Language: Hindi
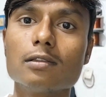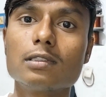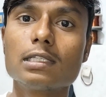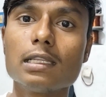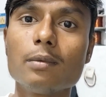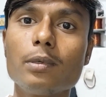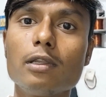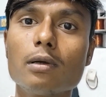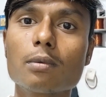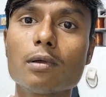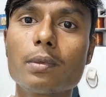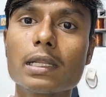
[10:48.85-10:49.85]
तो चलिए
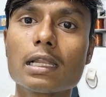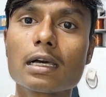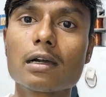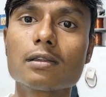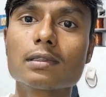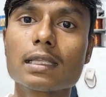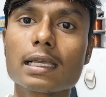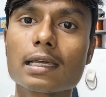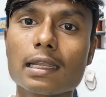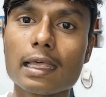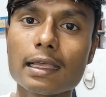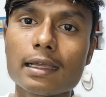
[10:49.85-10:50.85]
वीडियो आपको बढ़िया लगा हो तो
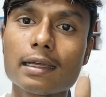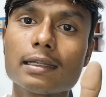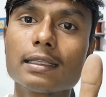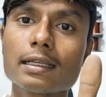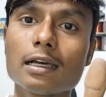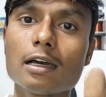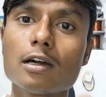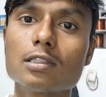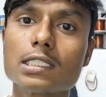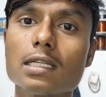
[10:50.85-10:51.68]
एक लाइक कर दिएगा और